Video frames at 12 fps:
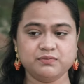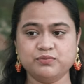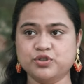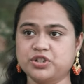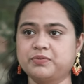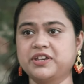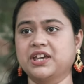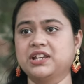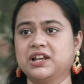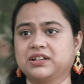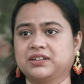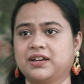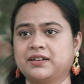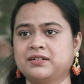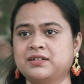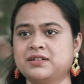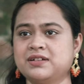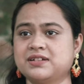मुझे भी यही लगता है
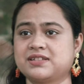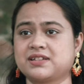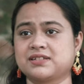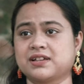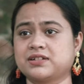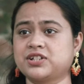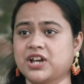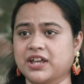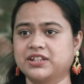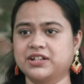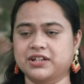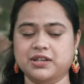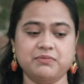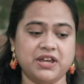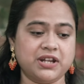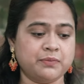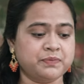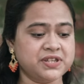इसके साथ शादी करके
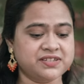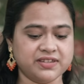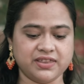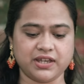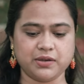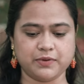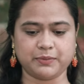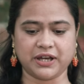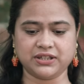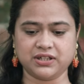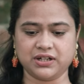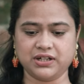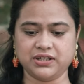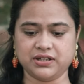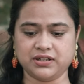मैंने अपनी ज़िंदगी बर्बाद कर ली